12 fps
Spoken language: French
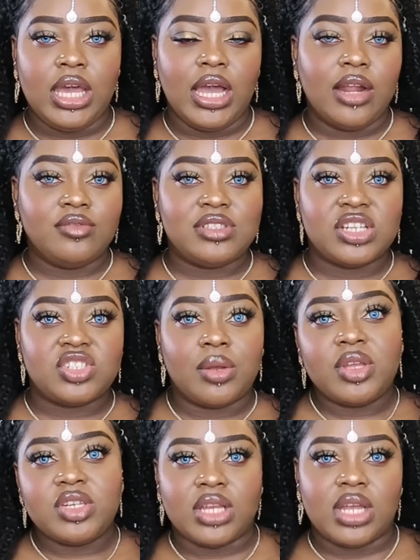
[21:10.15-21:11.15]
Elle euh, vous a
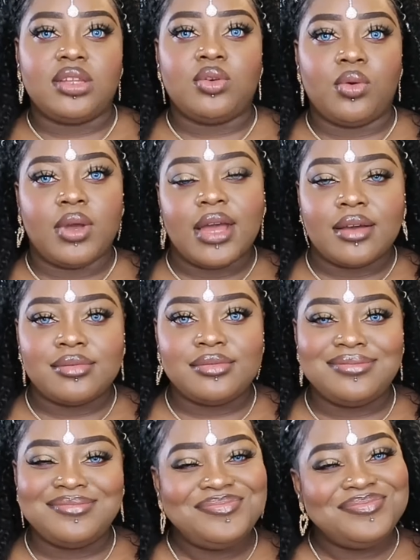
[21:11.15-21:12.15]
jamais dit qu'elle était
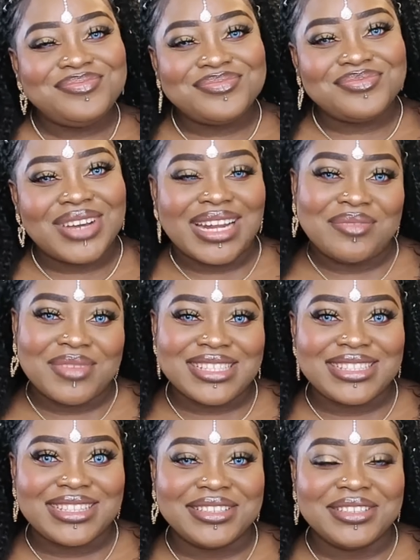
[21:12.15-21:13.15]
chorégraphe. Voilà, merci.